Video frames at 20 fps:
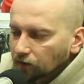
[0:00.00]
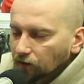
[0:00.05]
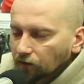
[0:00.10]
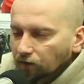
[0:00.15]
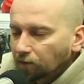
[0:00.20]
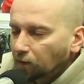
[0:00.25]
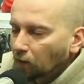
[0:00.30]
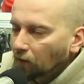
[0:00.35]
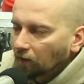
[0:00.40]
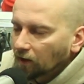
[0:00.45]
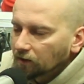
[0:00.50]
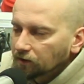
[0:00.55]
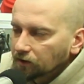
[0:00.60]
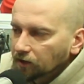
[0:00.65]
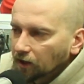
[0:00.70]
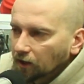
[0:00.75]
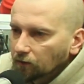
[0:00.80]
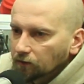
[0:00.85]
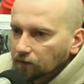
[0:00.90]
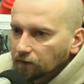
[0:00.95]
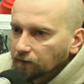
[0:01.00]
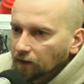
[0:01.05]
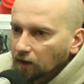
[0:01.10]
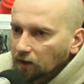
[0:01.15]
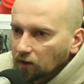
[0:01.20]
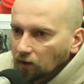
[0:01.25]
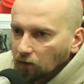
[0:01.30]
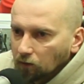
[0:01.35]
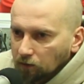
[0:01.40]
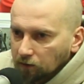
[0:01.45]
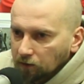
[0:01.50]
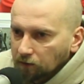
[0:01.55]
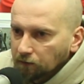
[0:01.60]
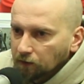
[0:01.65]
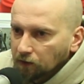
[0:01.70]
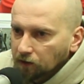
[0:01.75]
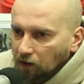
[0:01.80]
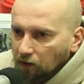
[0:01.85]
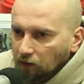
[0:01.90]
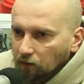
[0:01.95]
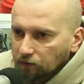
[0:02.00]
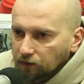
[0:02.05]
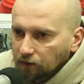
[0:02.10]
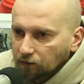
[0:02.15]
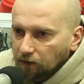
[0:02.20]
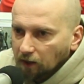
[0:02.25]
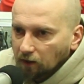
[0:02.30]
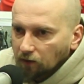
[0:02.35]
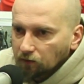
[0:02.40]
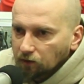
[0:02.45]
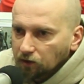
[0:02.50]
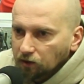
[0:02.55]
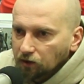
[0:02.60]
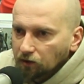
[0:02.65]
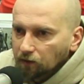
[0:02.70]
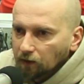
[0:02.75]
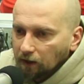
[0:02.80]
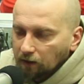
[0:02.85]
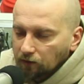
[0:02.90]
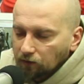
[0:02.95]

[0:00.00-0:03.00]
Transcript: że on wprowadzi jakąś wielką, odświeżającą taką siłę,